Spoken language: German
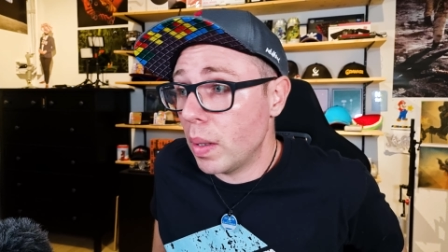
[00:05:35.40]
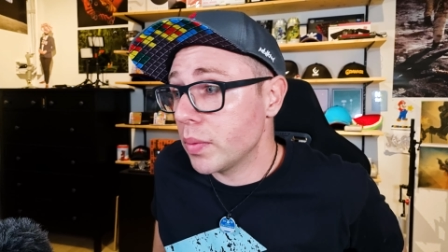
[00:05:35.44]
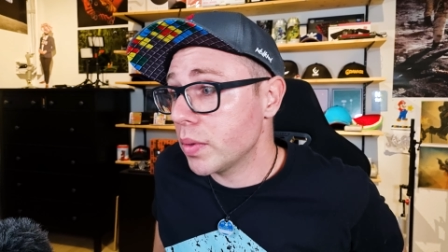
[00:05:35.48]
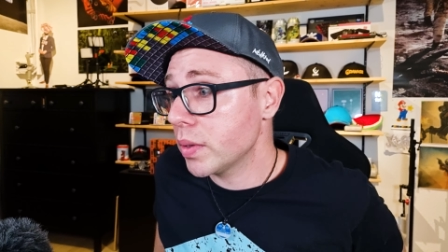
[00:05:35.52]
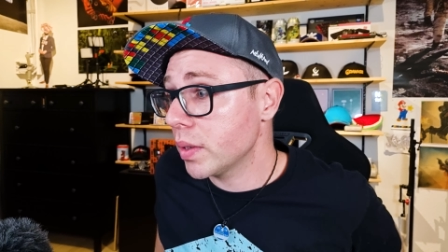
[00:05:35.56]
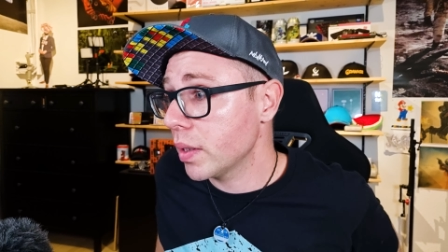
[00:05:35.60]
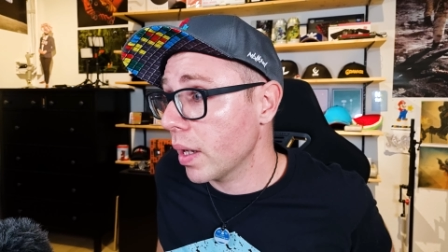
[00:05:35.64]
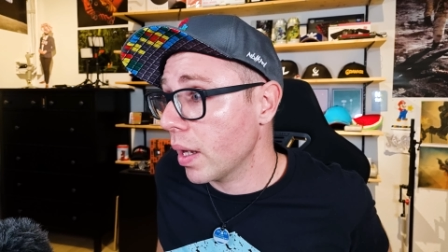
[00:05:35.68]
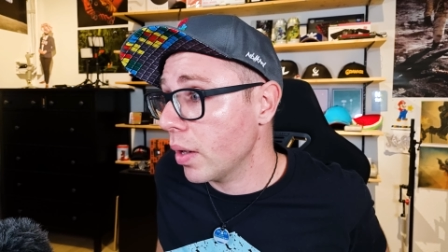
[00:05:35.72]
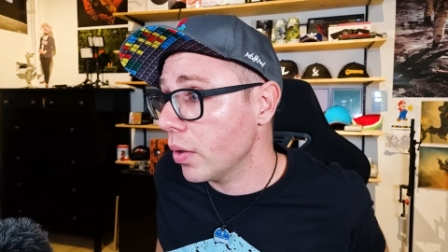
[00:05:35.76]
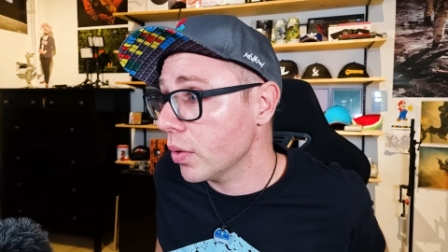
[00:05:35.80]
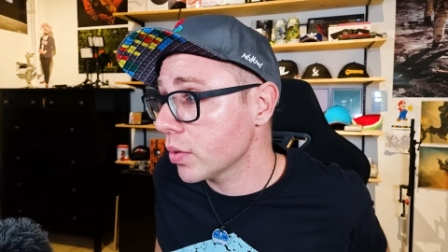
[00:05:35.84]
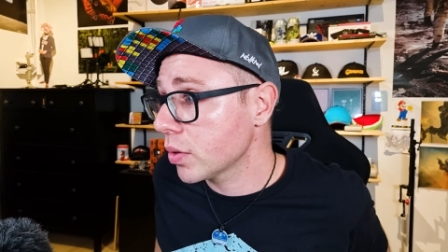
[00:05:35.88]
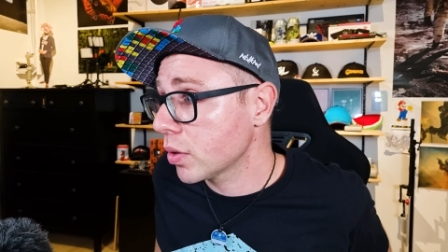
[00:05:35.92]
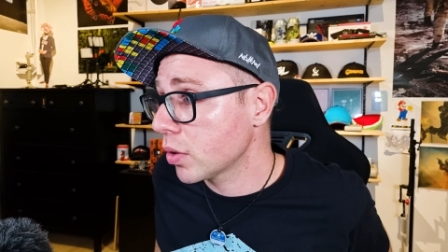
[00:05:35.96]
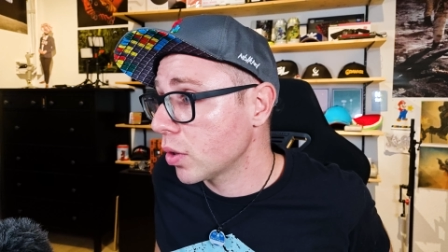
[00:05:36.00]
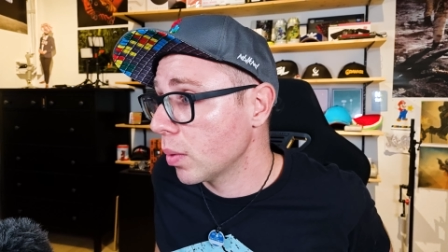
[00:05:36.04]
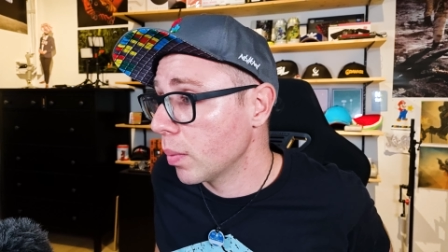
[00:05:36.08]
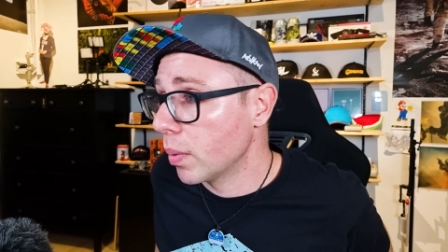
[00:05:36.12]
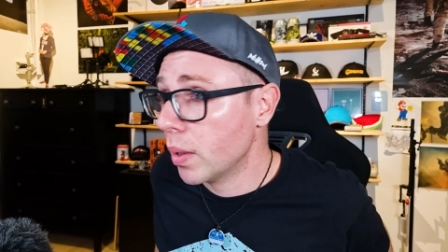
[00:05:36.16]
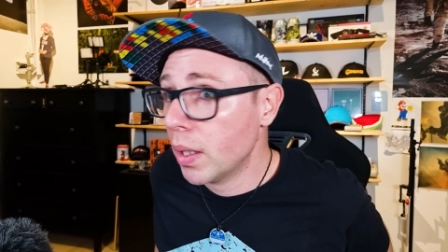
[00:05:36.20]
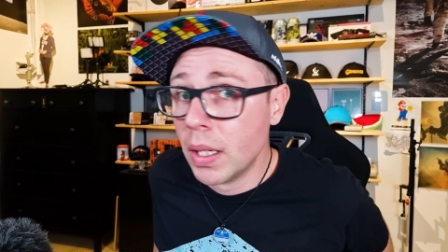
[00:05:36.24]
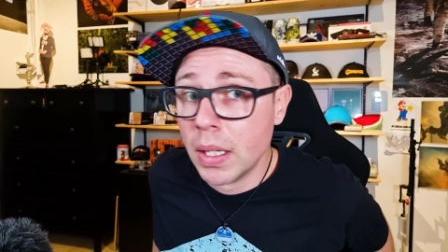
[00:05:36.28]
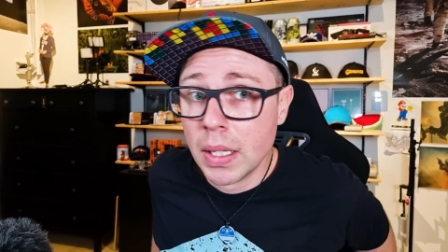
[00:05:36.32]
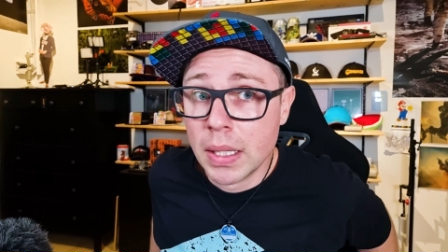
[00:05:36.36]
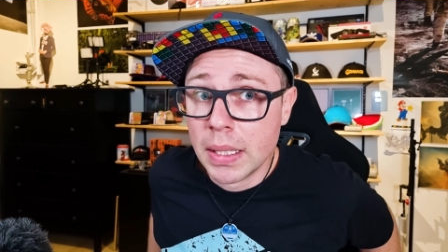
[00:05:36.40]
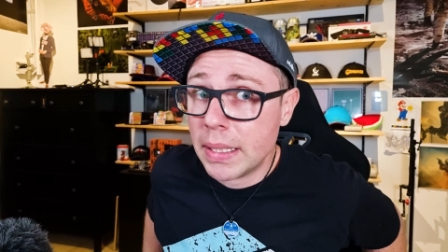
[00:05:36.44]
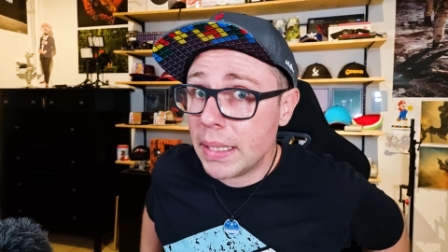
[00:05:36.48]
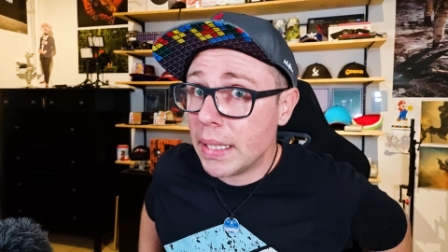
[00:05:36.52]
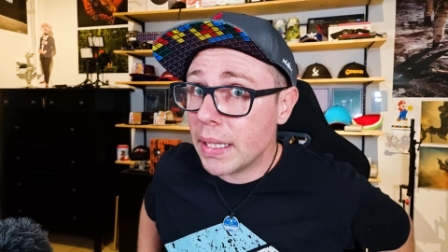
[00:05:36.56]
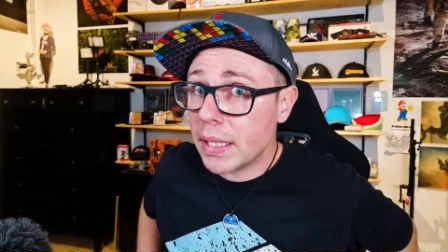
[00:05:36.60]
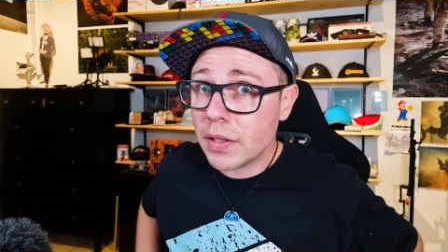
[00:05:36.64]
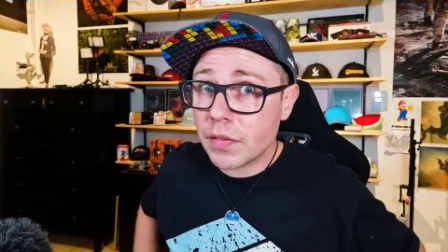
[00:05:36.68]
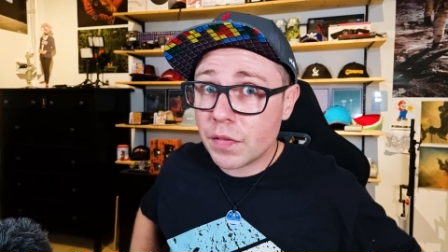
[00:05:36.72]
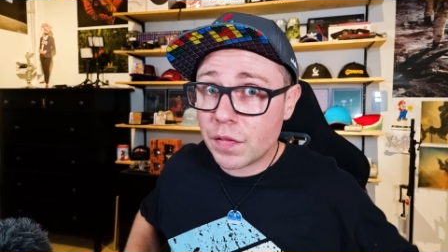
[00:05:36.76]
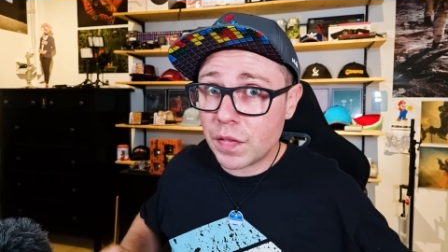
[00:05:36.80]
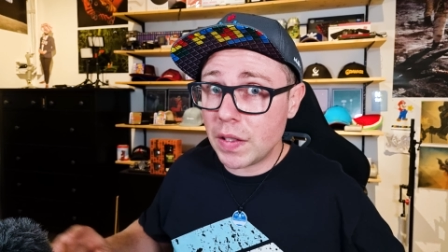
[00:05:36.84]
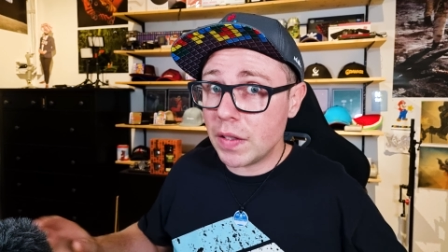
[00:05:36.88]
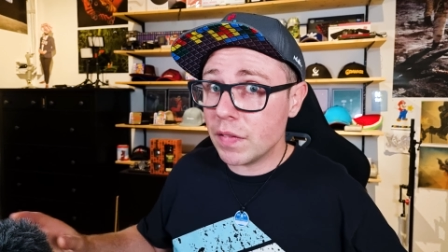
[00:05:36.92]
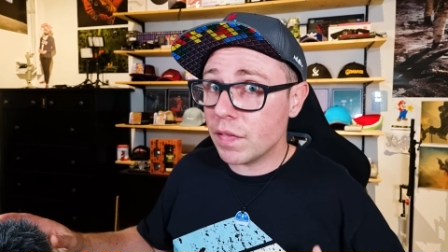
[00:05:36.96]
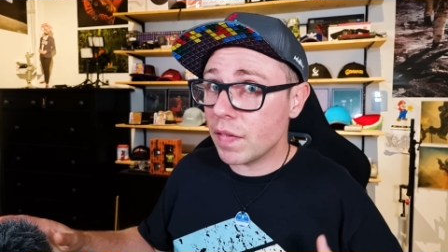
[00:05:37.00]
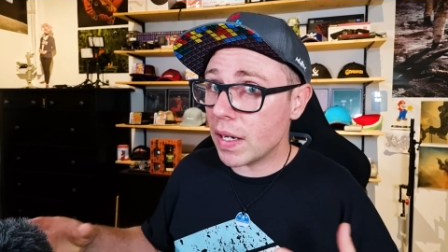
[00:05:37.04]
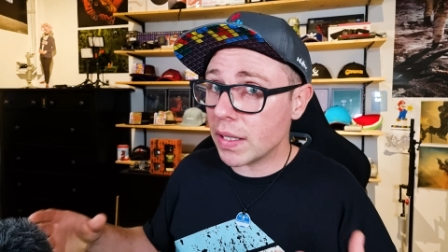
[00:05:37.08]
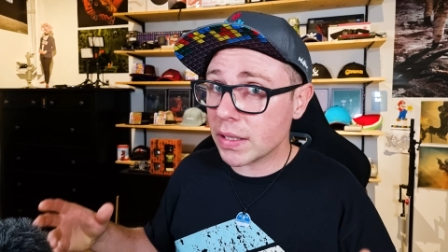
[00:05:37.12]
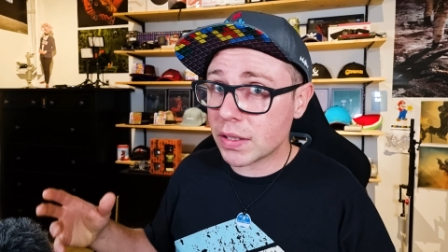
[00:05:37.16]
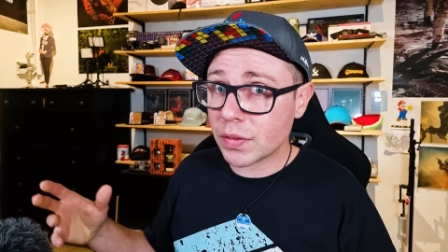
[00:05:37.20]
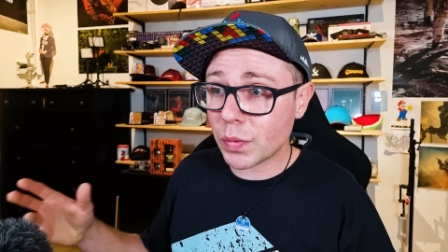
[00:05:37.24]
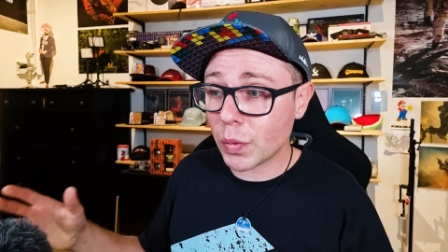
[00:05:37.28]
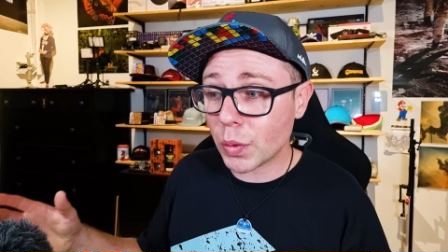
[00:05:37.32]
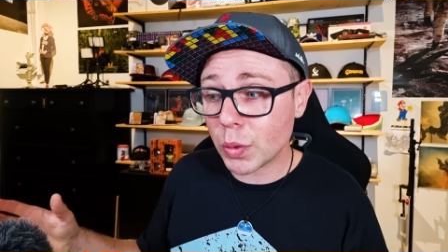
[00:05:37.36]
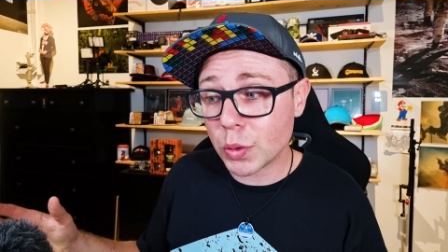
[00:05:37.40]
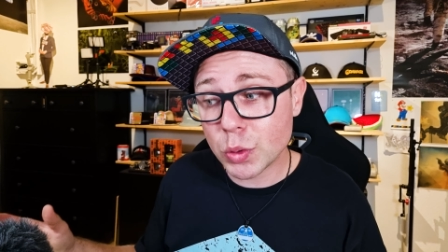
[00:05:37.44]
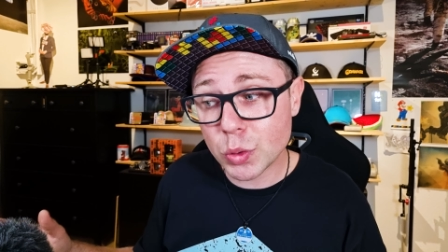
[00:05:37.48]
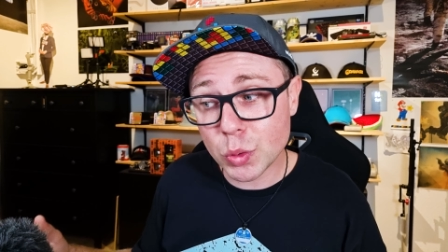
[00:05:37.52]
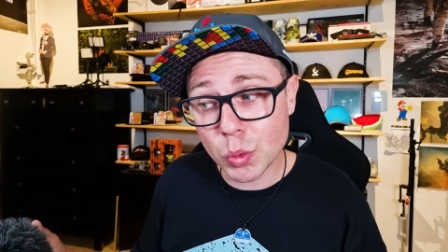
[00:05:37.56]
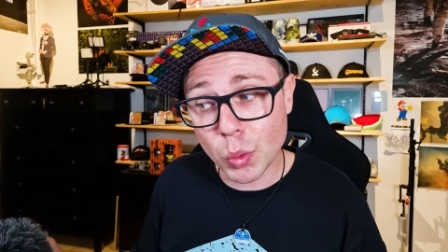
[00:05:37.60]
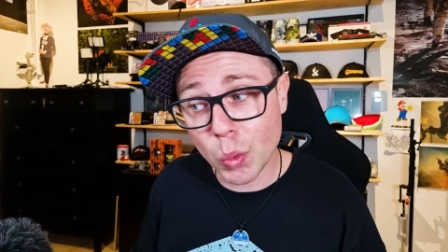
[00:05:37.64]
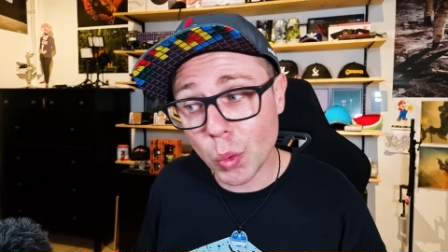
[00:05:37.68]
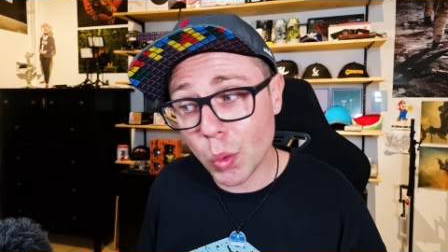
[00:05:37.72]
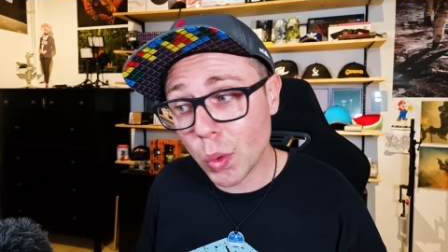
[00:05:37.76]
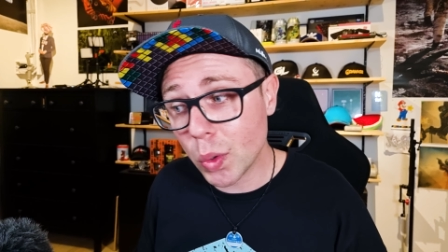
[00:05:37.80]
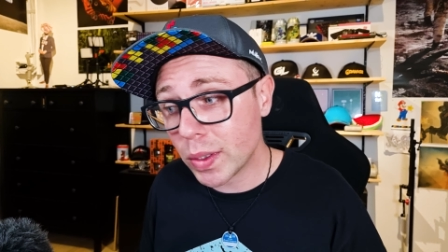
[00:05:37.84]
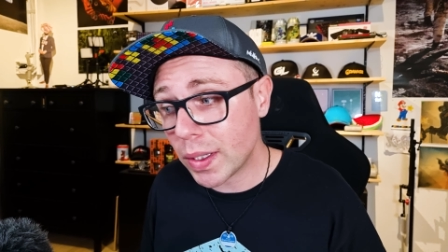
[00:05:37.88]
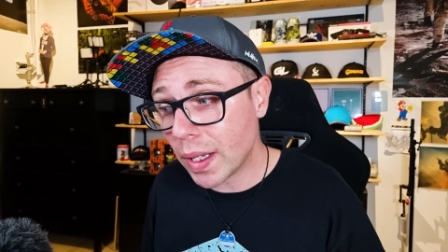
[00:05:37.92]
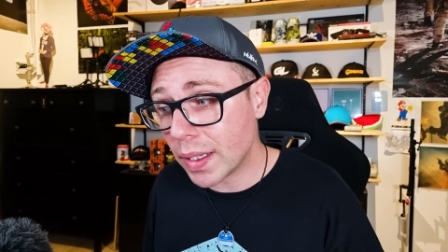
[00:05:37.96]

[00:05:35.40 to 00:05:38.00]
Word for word: haben sie den rausgenommen? Irgendwie war es wohl so,